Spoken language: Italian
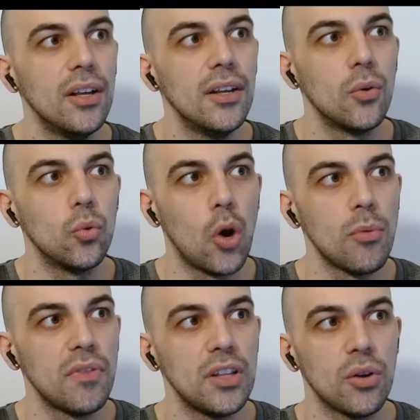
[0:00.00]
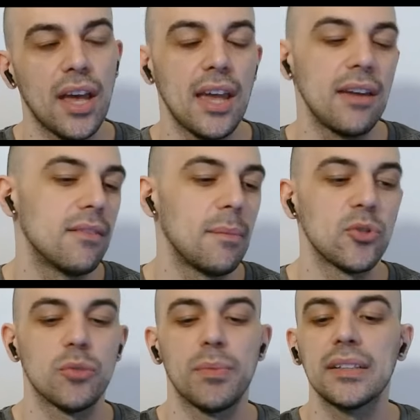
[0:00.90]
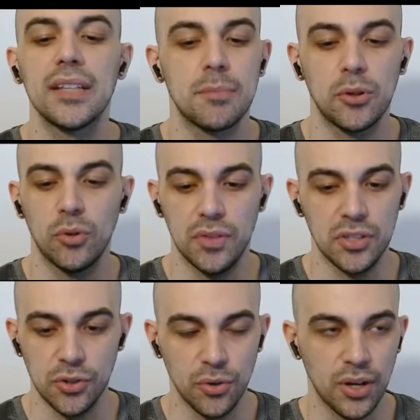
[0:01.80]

un uomo vede ok, la maggior parte l'aspetto fisico, ok,